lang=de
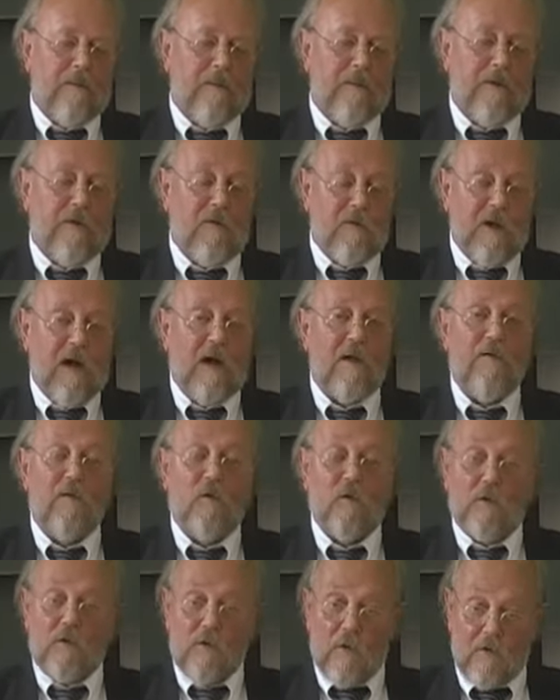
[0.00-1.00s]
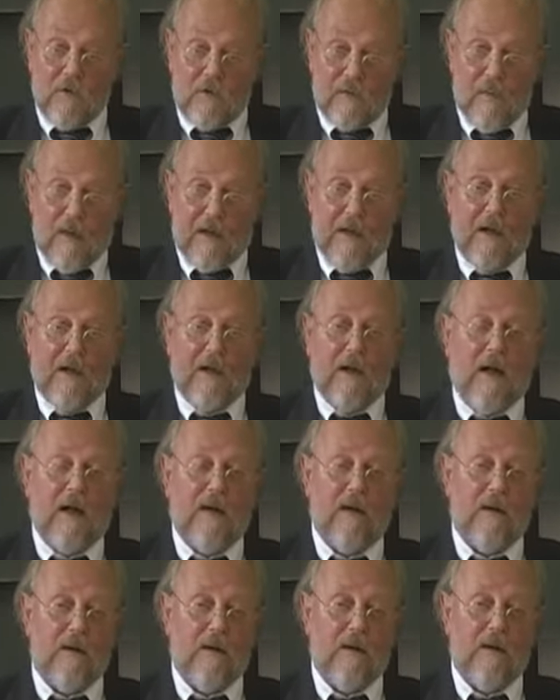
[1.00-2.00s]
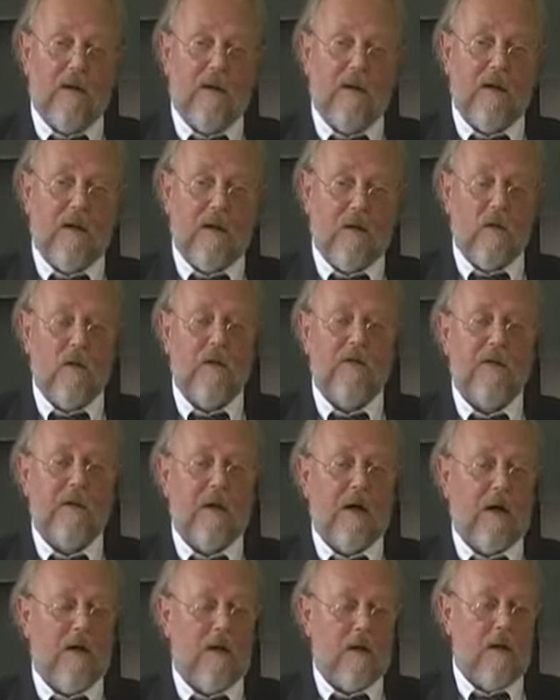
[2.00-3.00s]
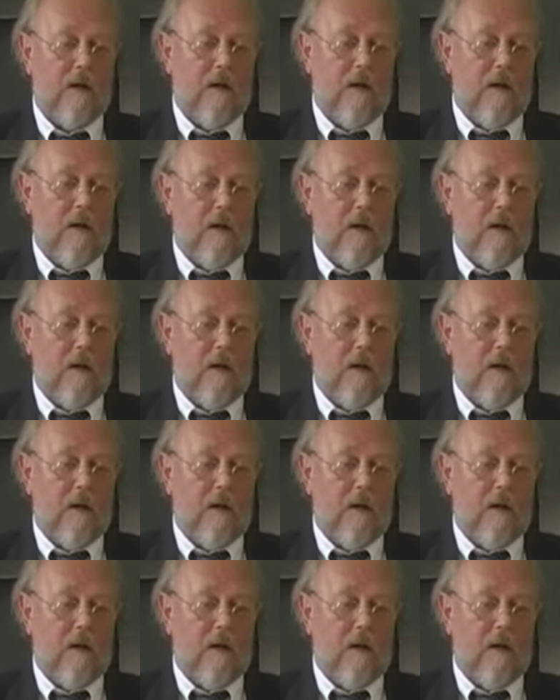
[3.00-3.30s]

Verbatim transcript: die wir als Funktionsmaterialien äh, in uns tragen.